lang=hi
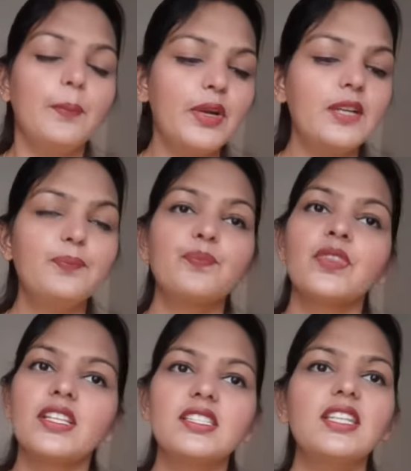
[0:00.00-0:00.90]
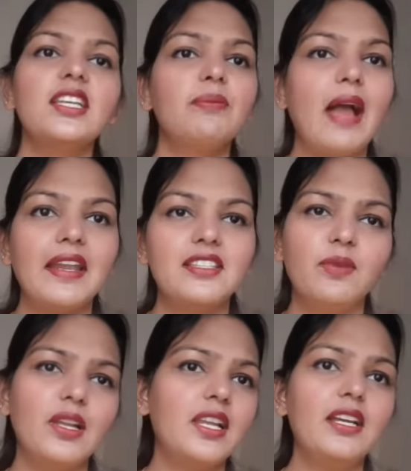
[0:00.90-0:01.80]
बट स्टिल ये
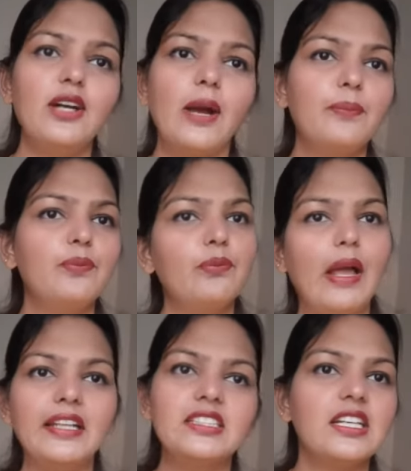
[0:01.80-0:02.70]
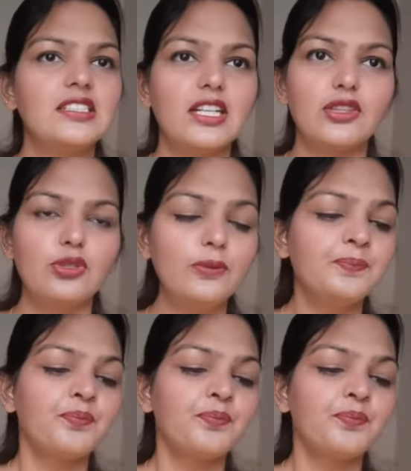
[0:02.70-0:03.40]
मैनेजेबल है आप मैनेज कर सकते हो